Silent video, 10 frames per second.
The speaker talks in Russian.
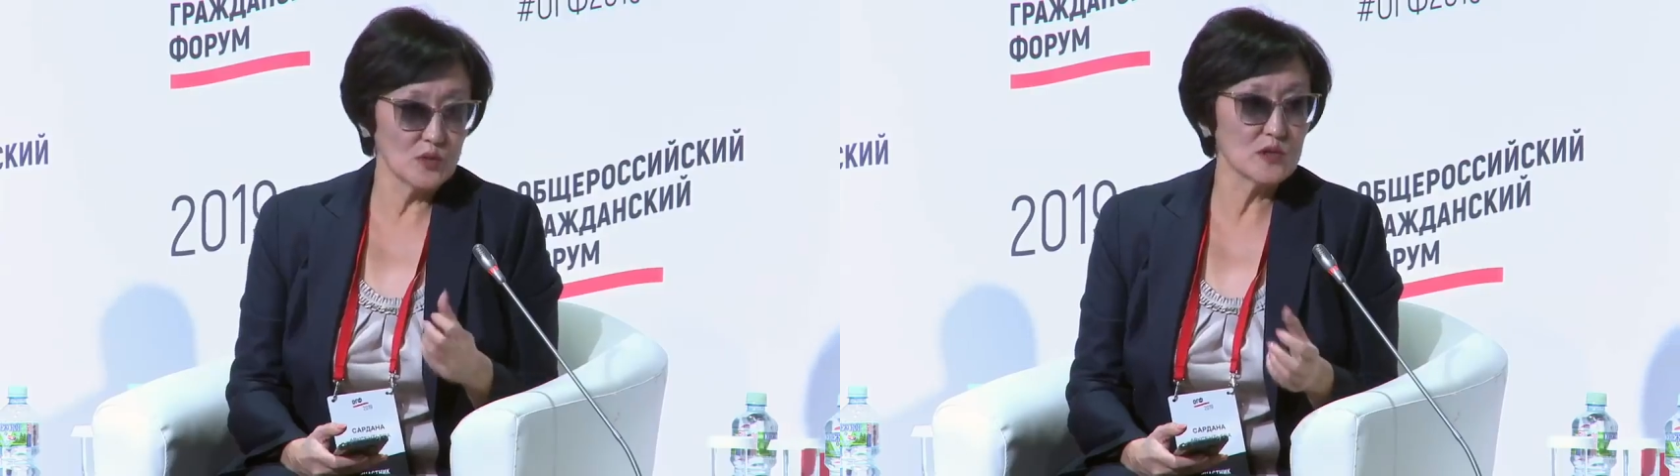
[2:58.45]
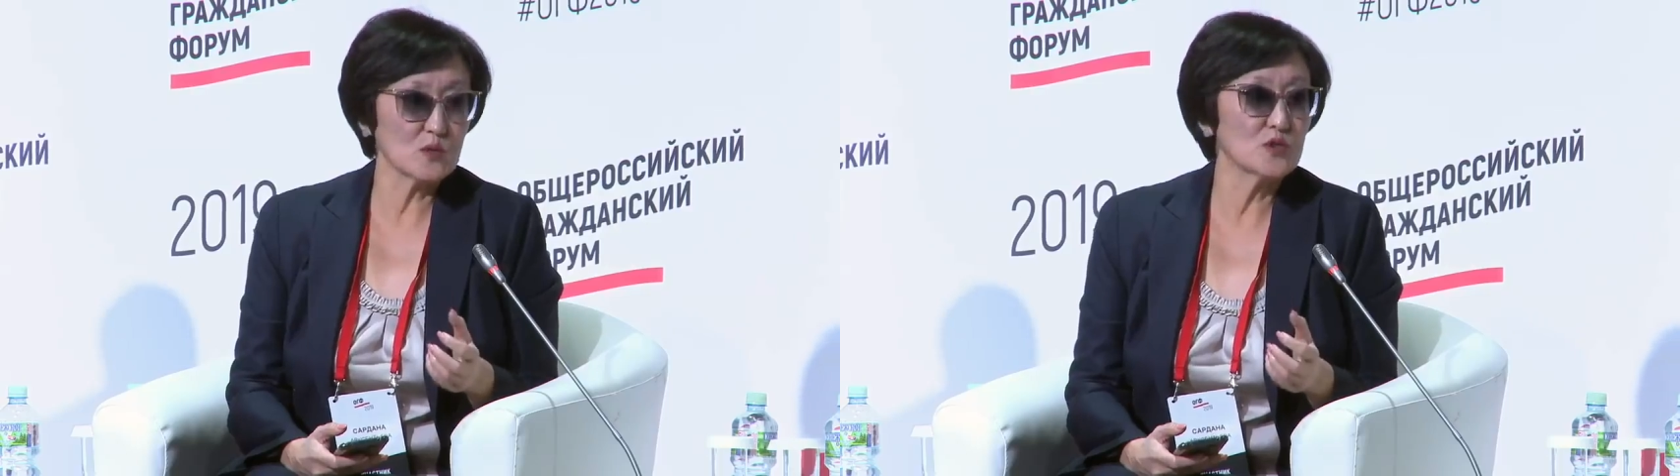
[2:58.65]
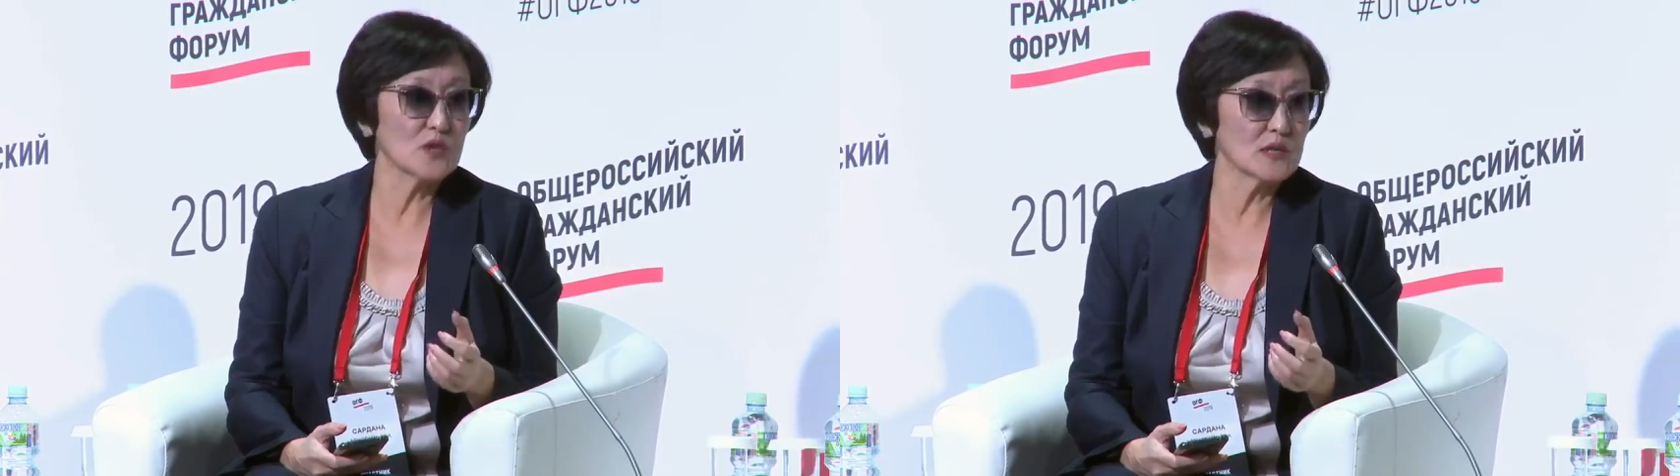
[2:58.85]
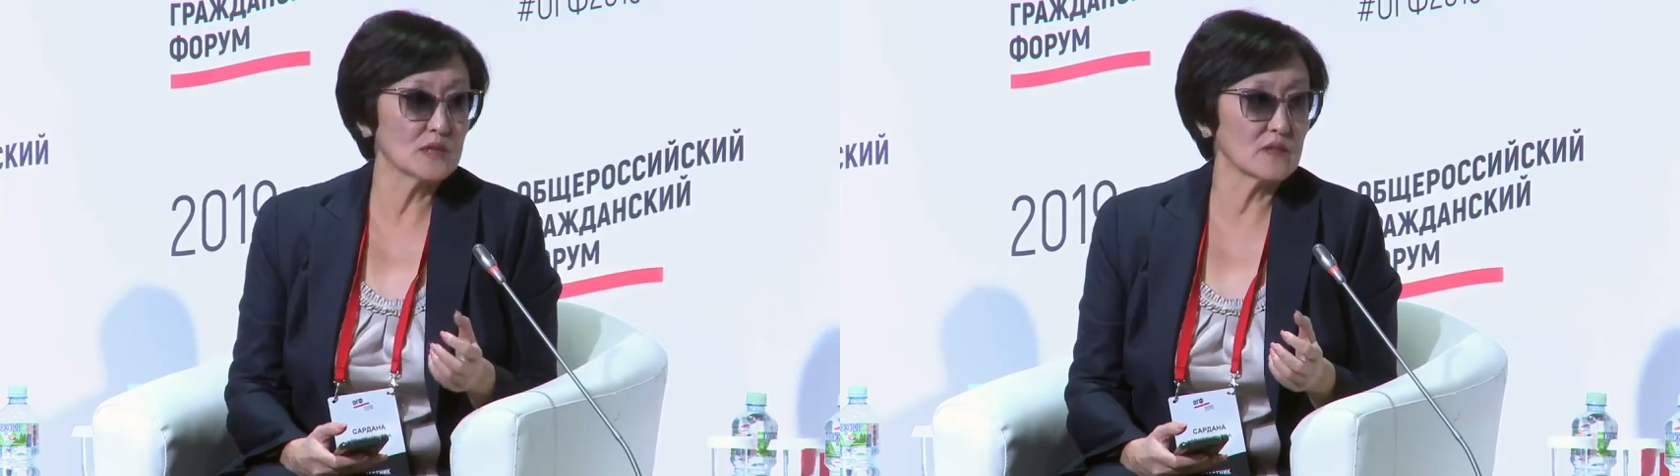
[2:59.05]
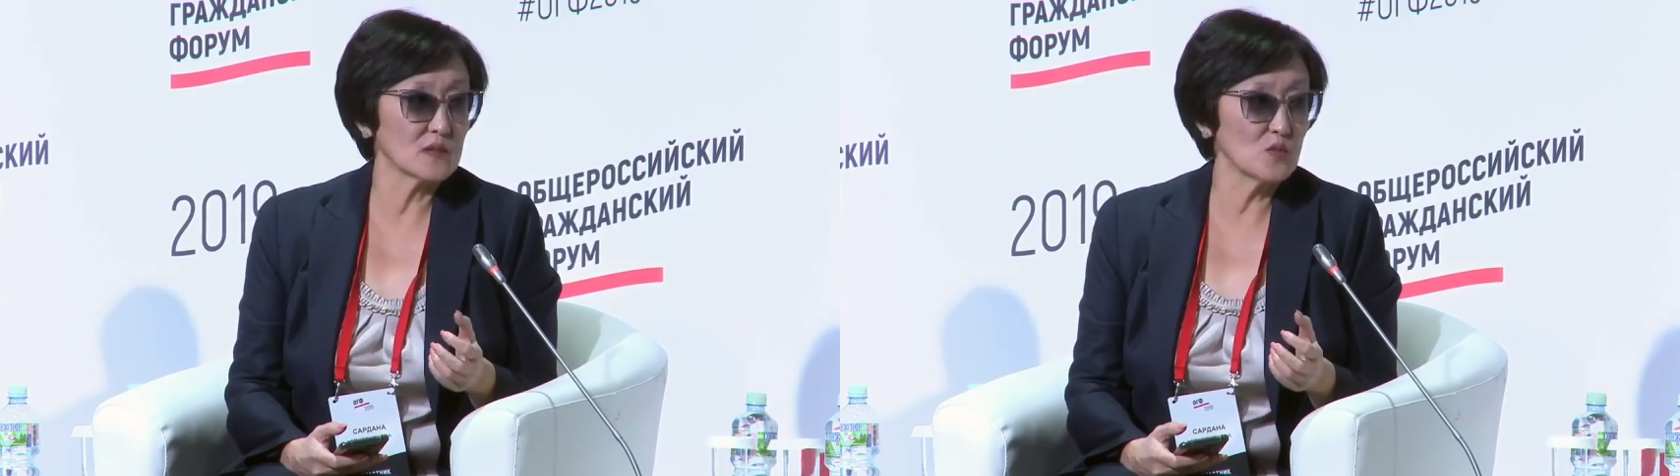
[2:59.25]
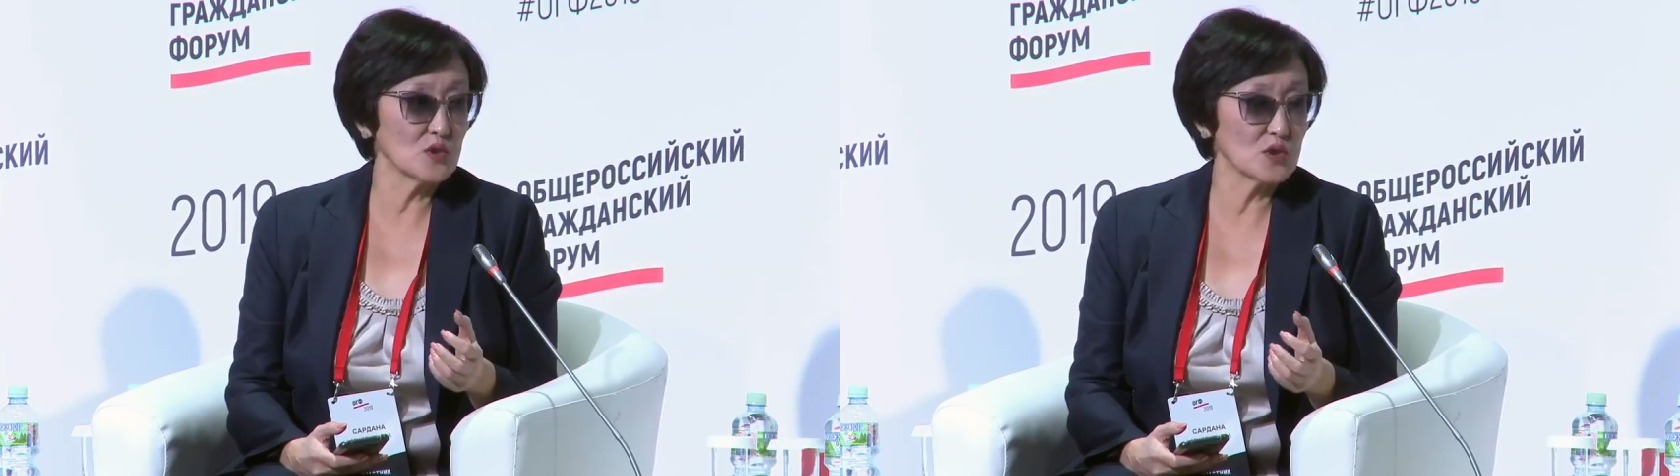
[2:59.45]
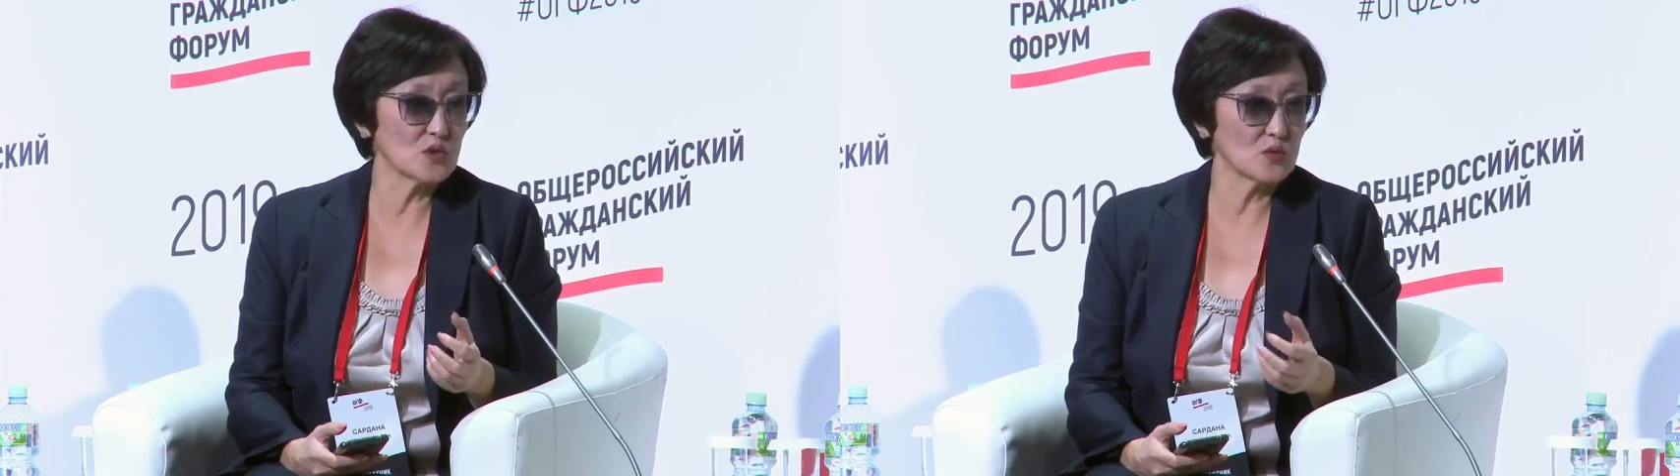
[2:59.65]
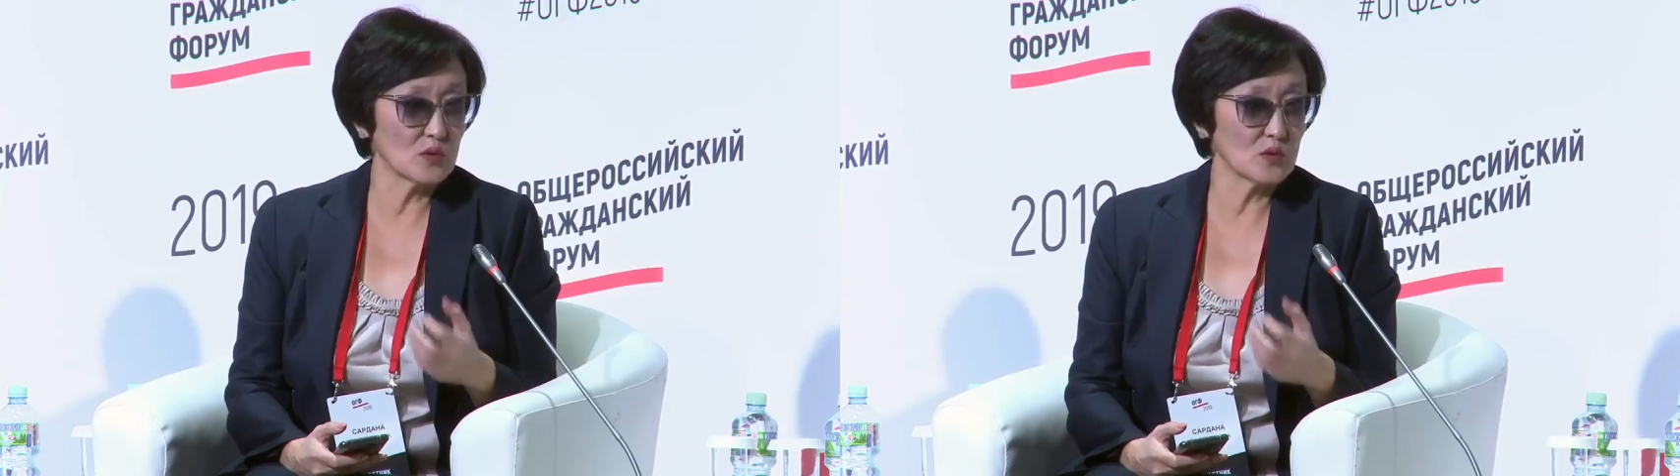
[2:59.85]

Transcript: ну, не исключается возможность,